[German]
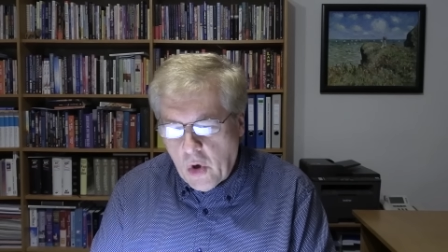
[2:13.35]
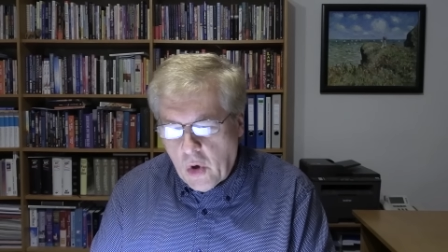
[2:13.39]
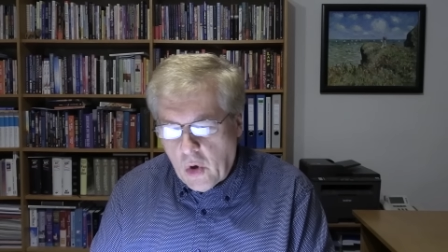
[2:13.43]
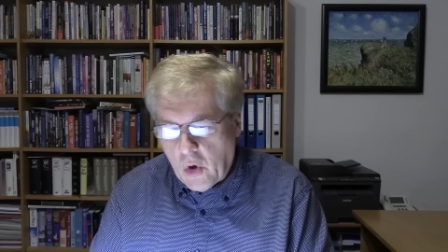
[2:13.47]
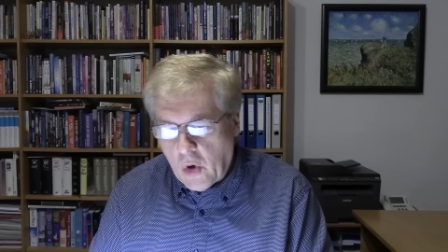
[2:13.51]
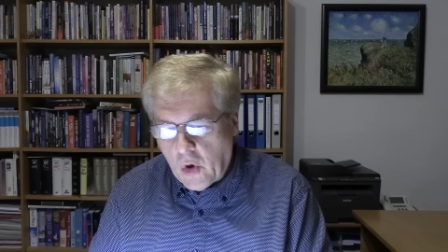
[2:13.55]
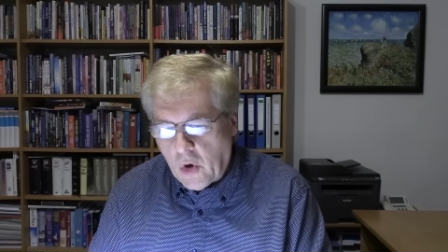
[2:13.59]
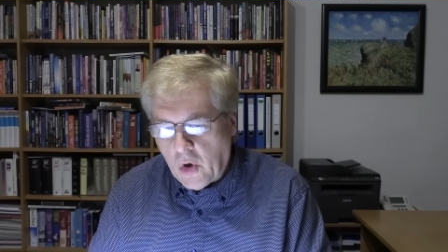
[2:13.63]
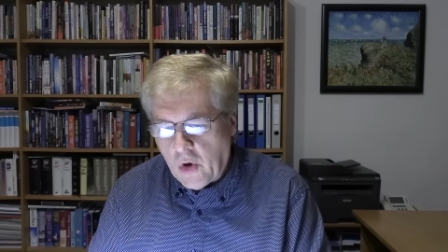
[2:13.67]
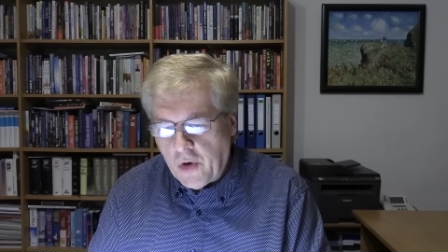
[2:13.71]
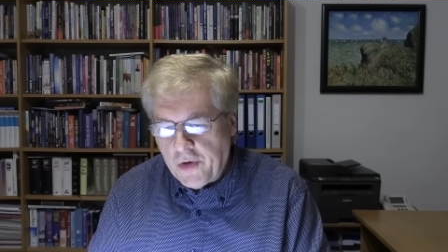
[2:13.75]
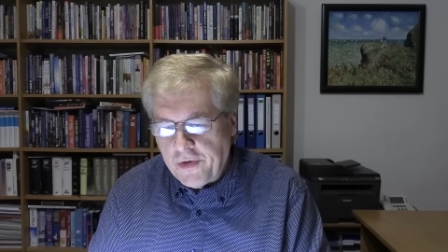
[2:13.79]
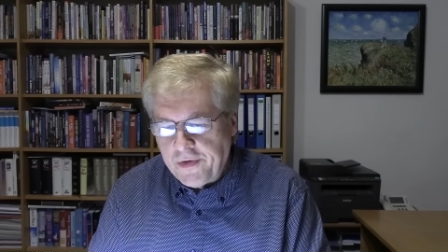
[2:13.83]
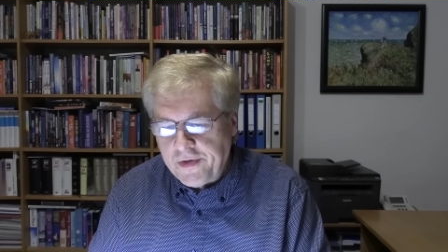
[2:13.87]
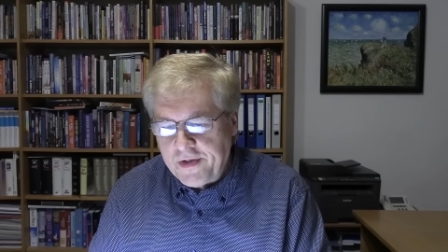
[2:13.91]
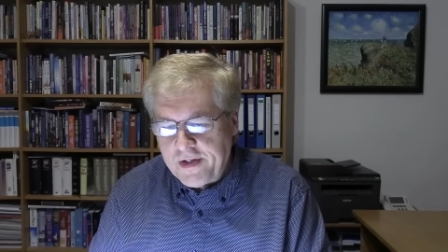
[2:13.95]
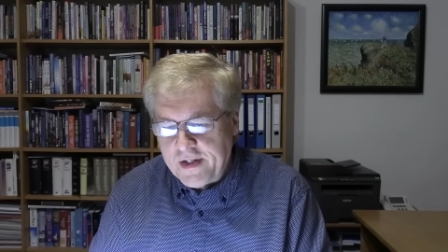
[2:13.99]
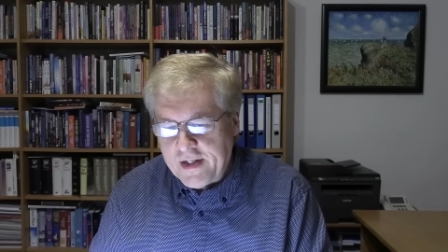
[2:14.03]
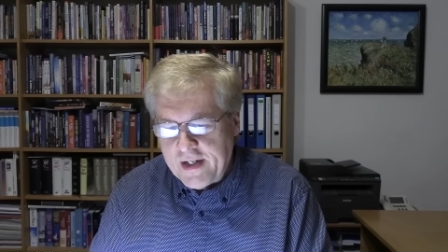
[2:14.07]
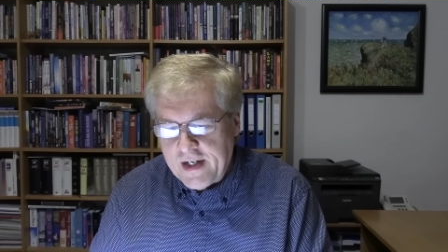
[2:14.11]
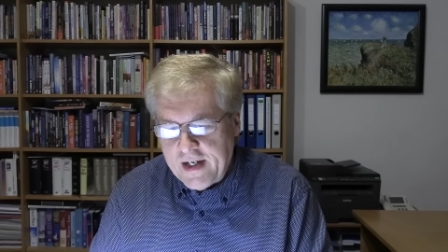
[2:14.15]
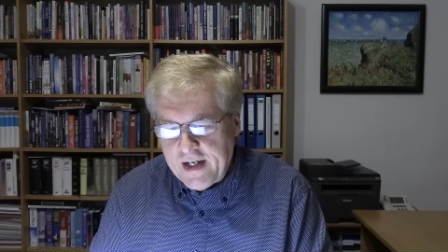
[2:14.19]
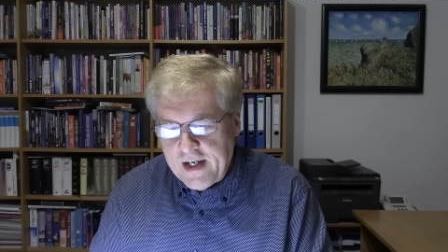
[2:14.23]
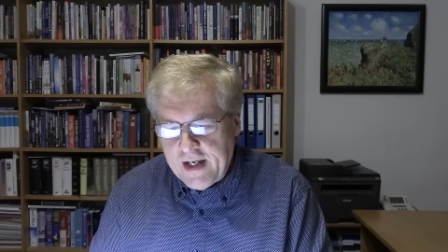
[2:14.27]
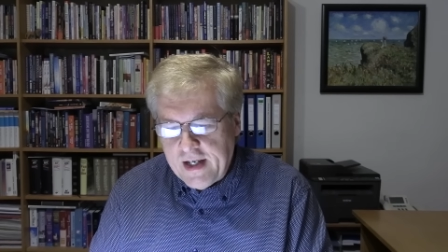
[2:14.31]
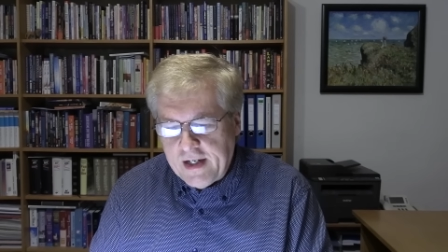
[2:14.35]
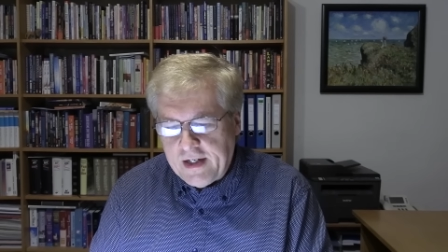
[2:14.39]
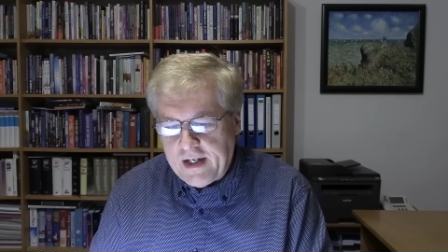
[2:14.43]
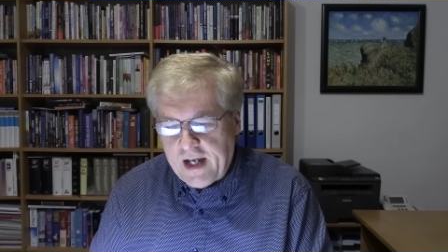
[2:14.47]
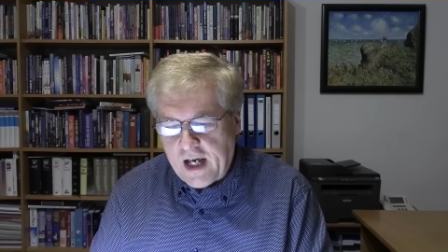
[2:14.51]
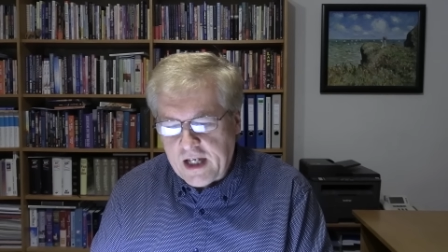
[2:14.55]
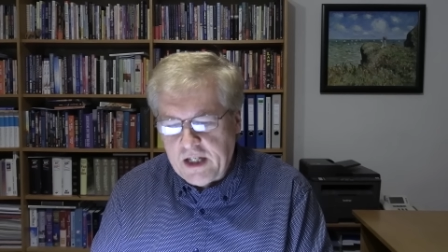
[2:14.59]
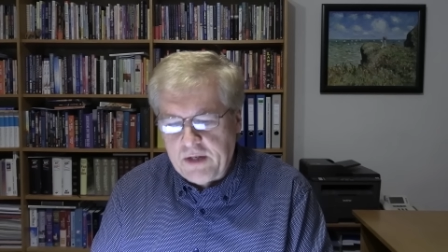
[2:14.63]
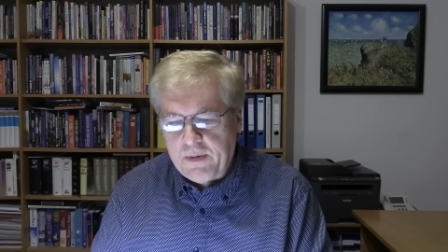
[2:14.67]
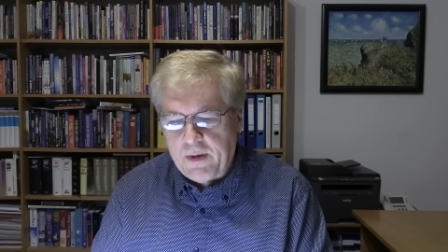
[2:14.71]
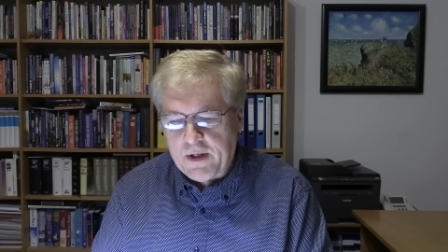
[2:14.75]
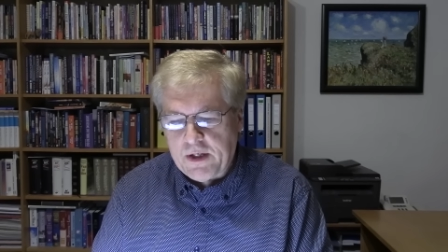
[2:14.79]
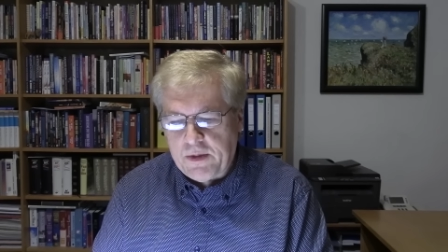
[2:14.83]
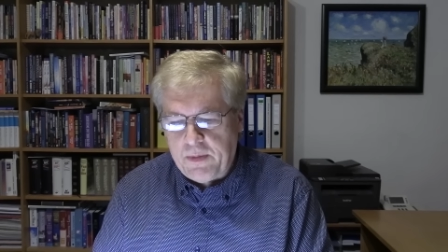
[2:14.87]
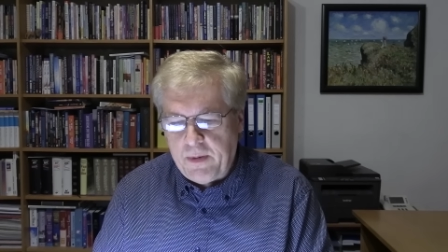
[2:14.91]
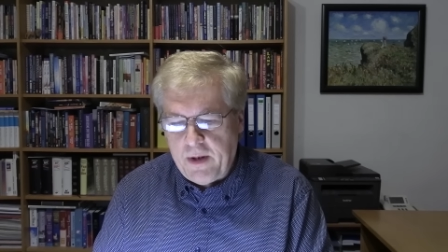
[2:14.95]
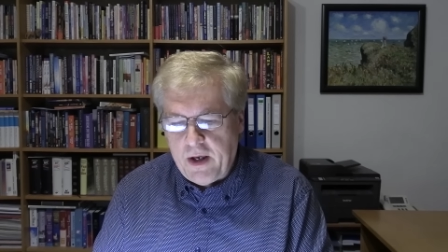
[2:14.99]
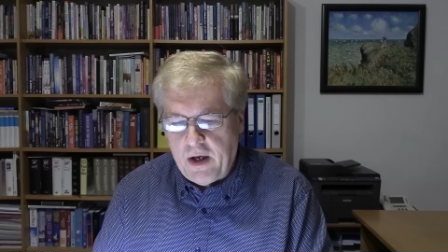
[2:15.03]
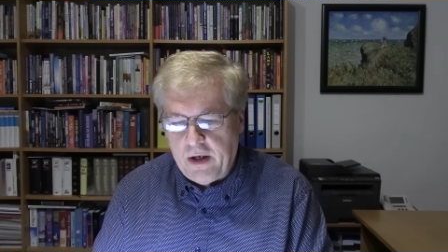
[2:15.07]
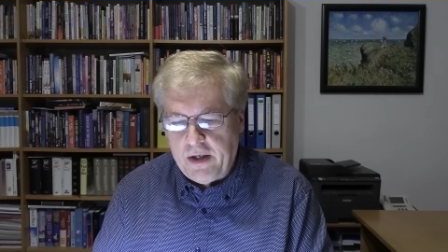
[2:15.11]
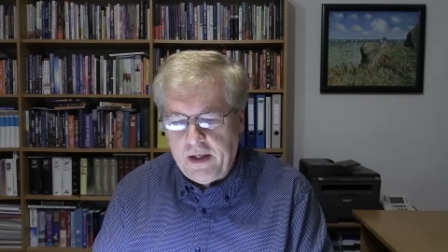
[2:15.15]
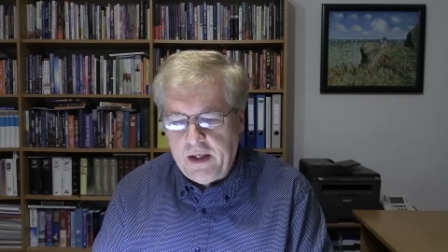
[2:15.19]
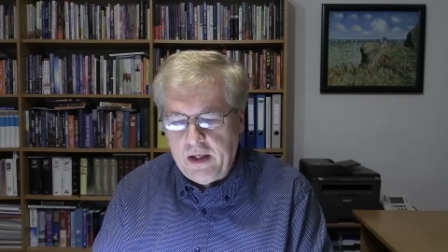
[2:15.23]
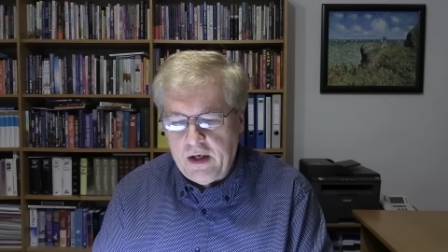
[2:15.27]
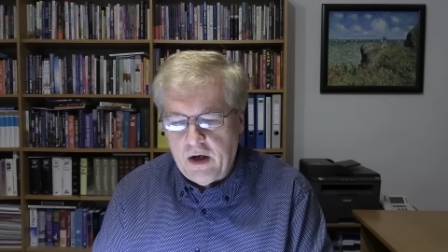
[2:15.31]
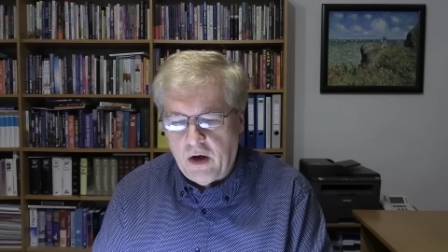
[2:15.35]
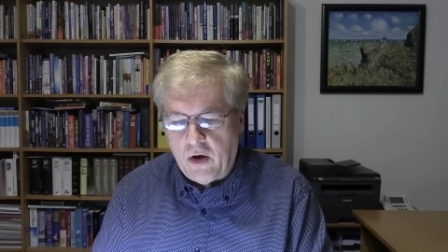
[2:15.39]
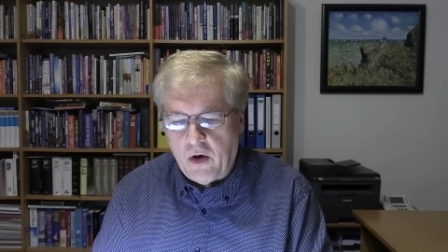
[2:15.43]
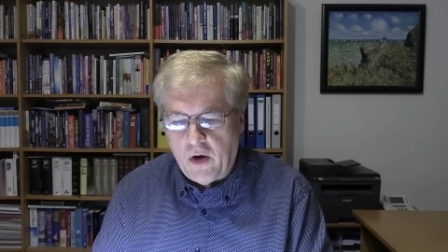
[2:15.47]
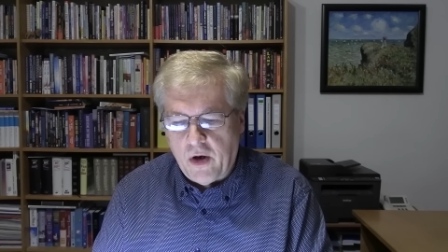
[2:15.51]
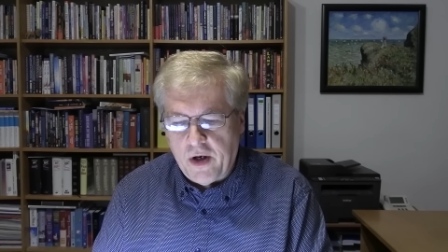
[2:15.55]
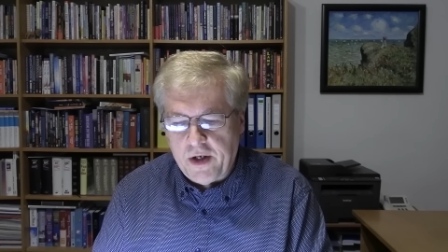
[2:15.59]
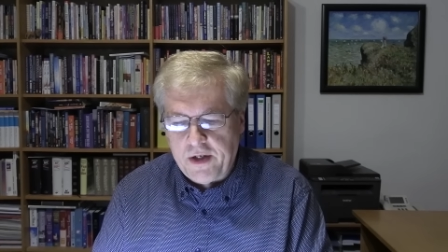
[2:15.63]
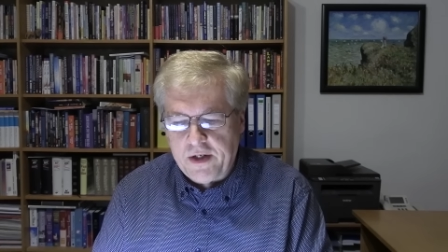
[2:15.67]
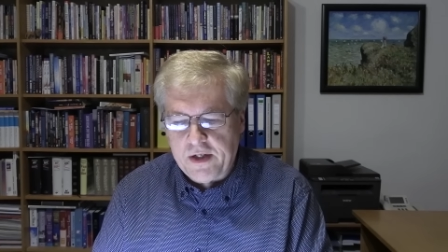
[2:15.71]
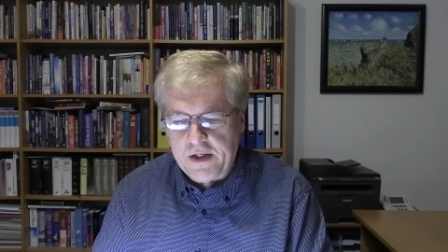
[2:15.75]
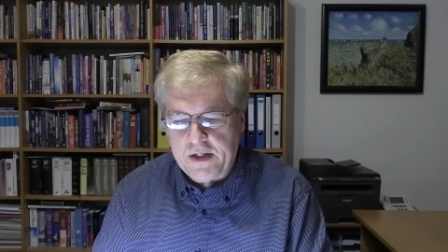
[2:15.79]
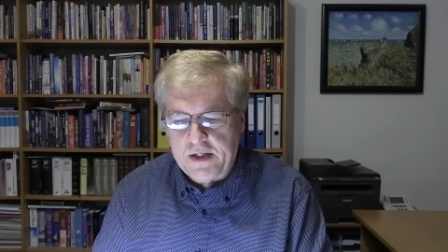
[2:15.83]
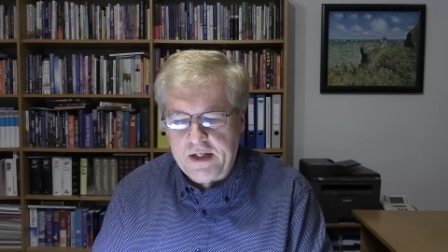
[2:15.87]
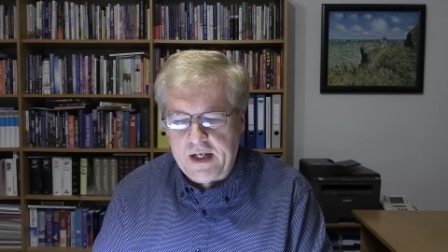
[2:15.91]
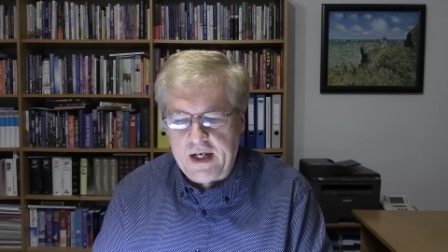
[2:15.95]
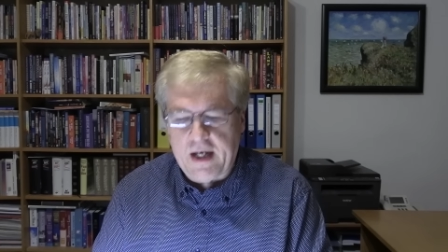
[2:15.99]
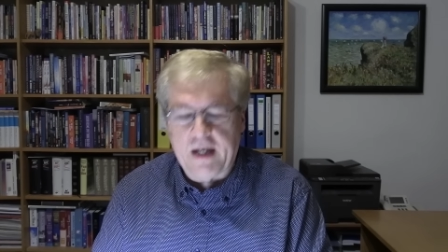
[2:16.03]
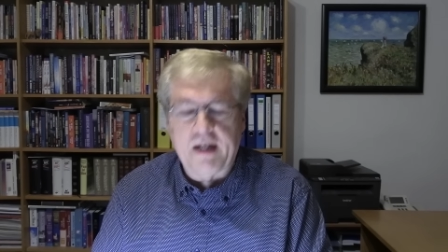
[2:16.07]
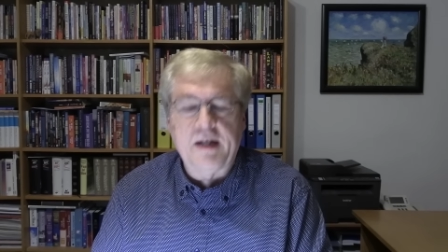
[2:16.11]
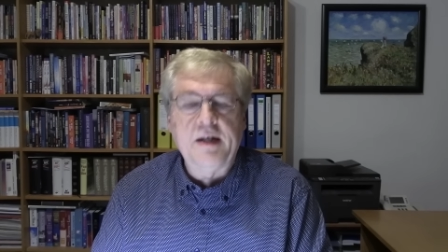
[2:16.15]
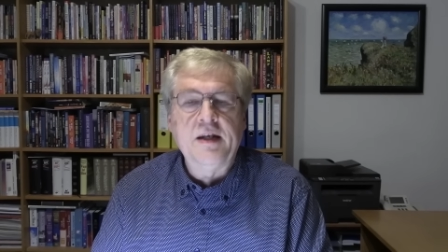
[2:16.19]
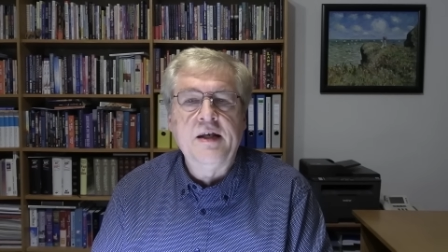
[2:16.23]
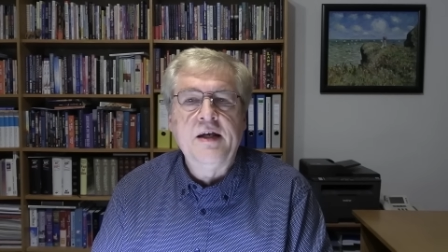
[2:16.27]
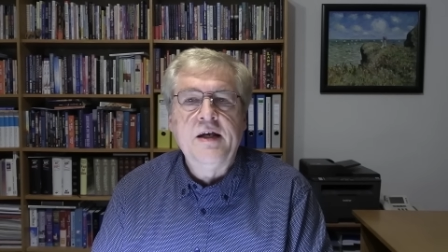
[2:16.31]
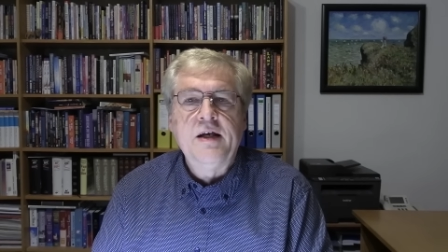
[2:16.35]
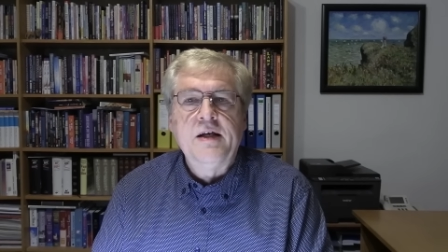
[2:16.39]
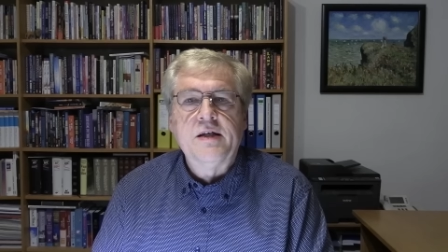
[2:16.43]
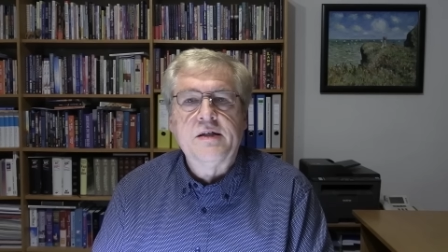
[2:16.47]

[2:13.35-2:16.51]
Und das, was wir hier heute sehen,